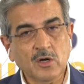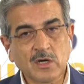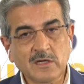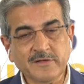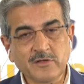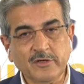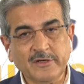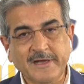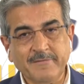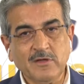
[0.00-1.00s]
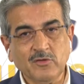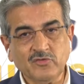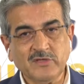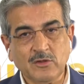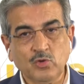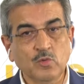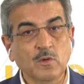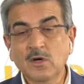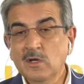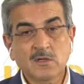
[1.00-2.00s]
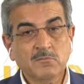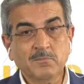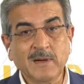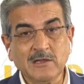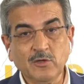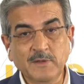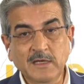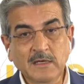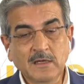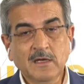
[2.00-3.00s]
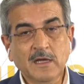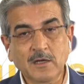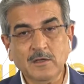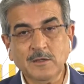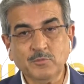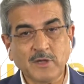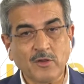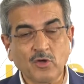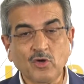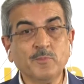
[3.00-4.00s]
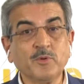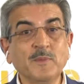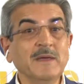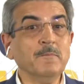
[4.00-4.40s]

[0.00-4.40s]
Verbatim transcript: el señor Quevedo se abstuvo, Valdoví, el diputado de Compromís,